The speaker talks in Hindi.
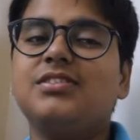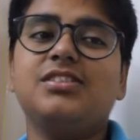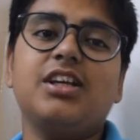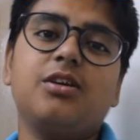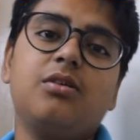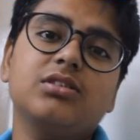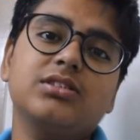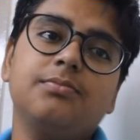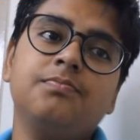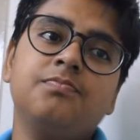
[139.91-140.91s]
इज लाइक
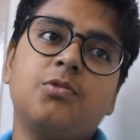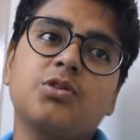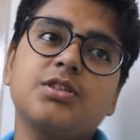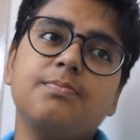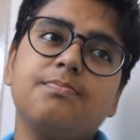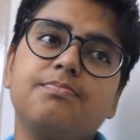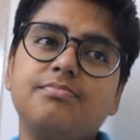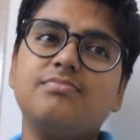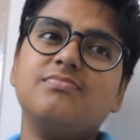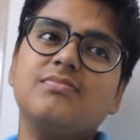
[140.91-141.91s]
ऑसम और जब
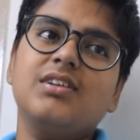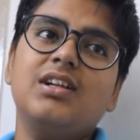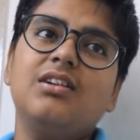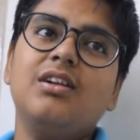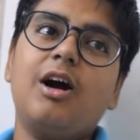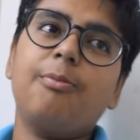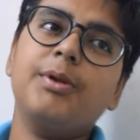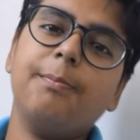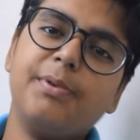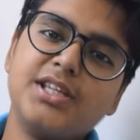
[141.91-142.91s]

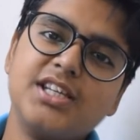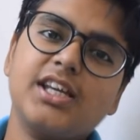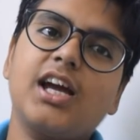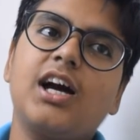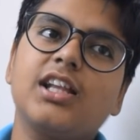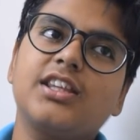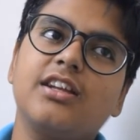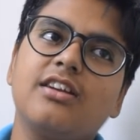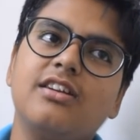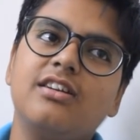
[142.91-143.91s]
अपने बच्चे की
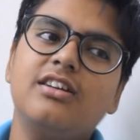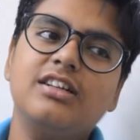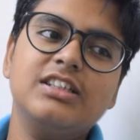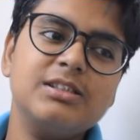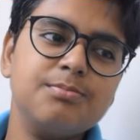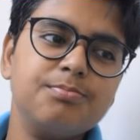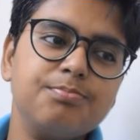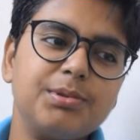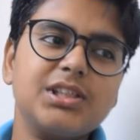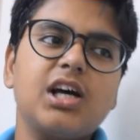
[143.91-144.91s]
खातिर
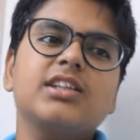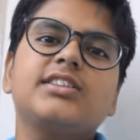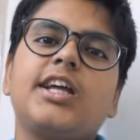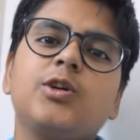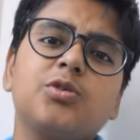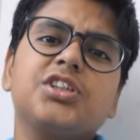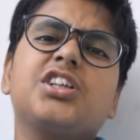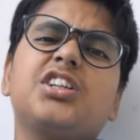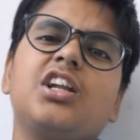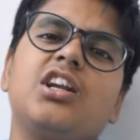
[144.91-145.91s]
पचास सैनिकों से
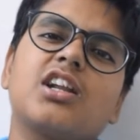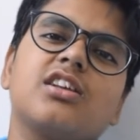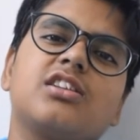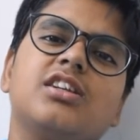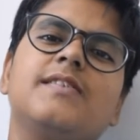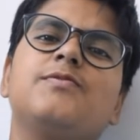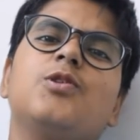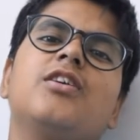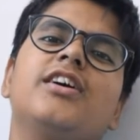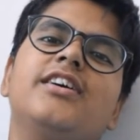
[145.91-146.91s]
इकट्ठे लड़ जाते हैं
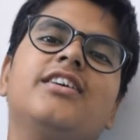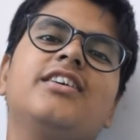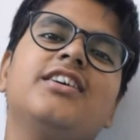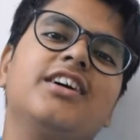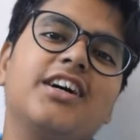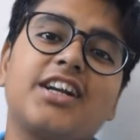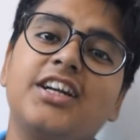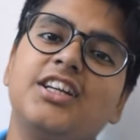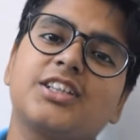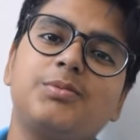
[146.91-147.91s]
वो हैं
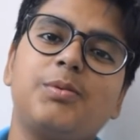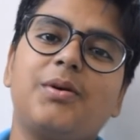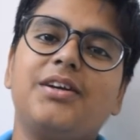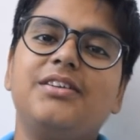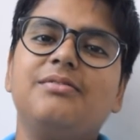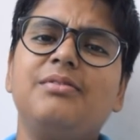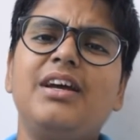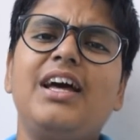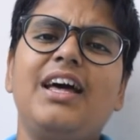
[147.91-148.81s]
रानी लक्ष्मी बाई